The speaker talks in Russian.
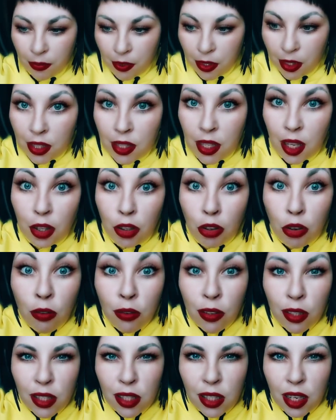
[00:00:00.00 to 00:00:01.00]

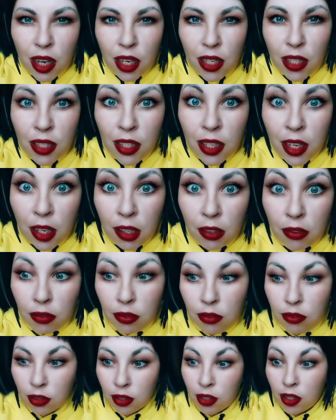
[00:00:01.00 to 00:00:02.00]
становится как
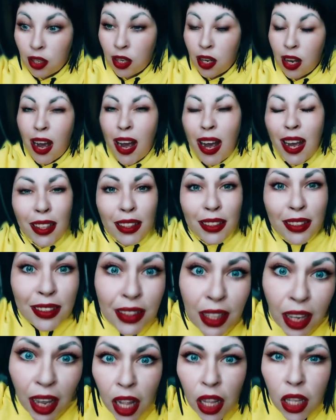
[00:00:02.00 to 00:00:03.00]
следует. Как
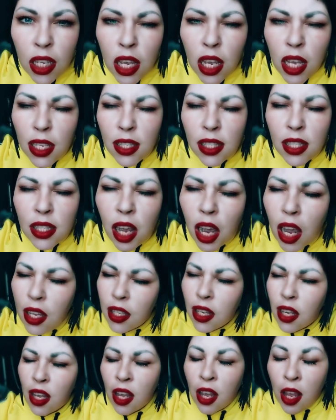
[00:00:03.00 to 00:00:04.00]
дал ей
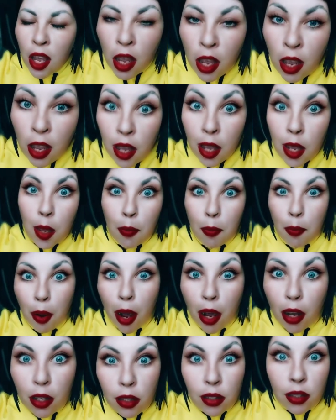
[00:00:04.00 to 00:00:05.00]
сзади! И
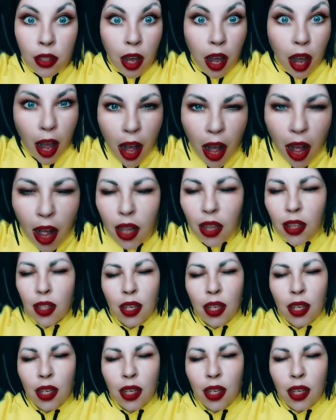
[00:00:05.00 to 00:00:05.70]
погнал,